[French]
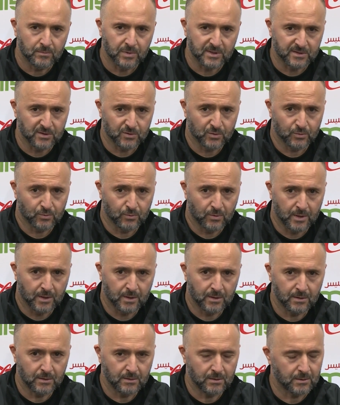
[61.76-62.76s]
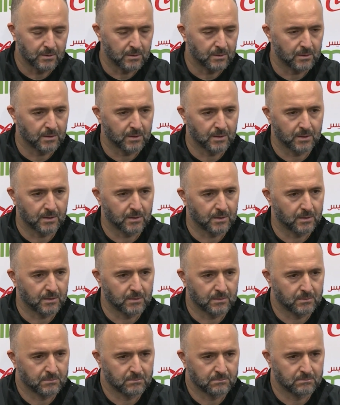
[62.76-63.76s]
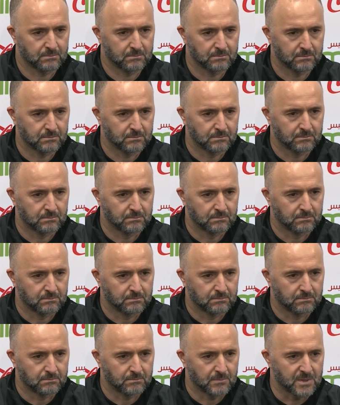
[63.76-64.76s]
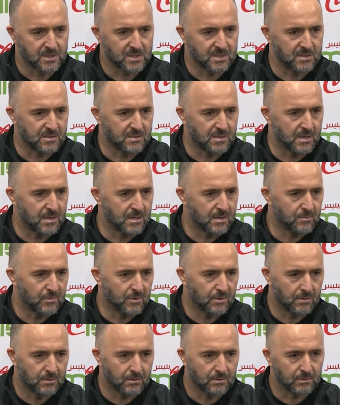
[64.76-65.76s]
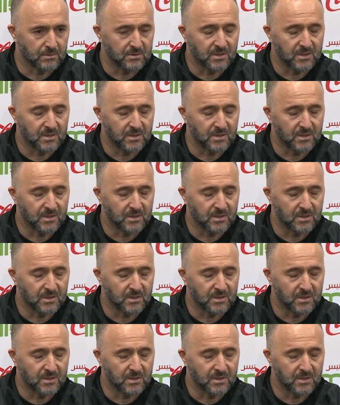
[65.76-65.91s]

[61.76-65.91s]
parce qu'ils en ont un, un, système, euh,